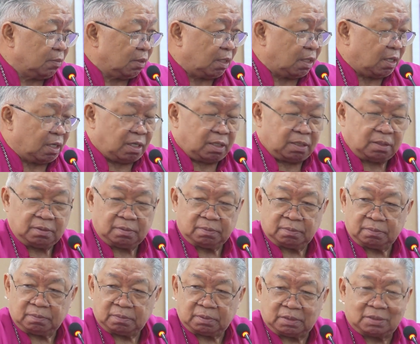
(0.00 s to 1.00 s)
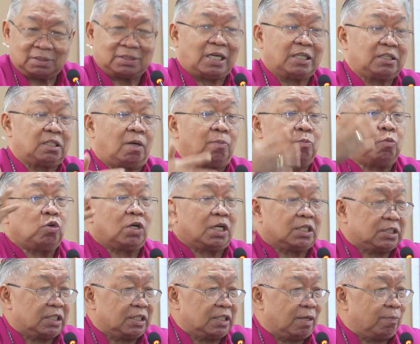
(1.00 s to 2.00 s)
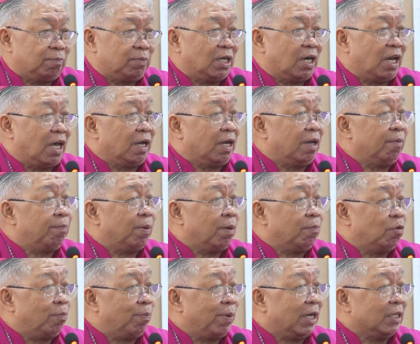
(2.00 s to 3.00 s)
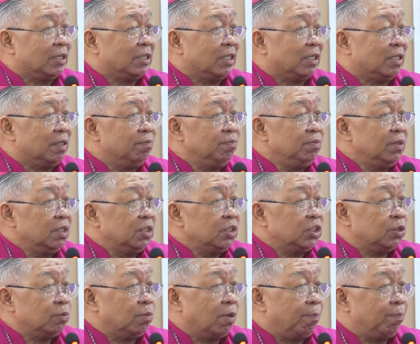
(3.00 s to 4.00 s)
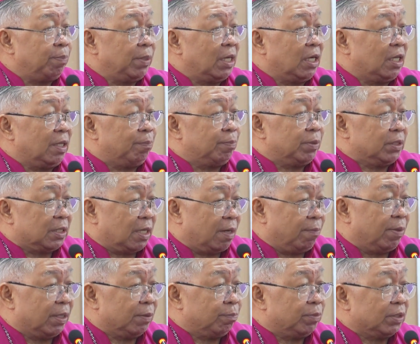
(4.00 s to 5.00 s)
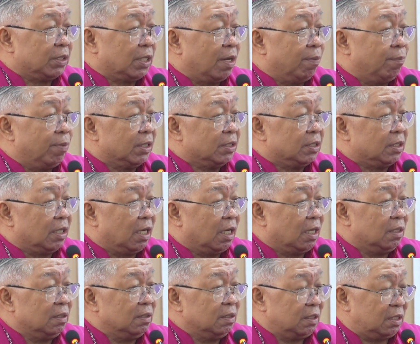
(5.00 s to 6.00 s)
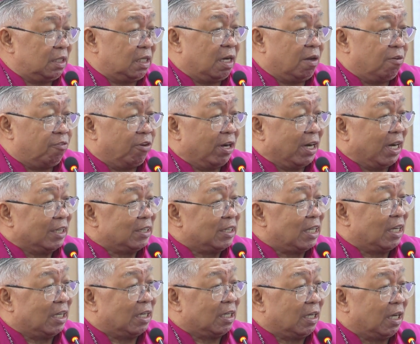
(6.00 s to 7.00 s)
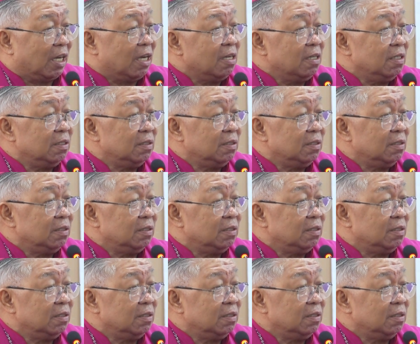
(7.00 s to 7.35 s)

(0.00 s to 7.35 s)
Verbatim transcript: Ya, saya terbuka saja bilang ya Pak Bupati, coba pilih pejabat-pejabat ya tidak fanatik ya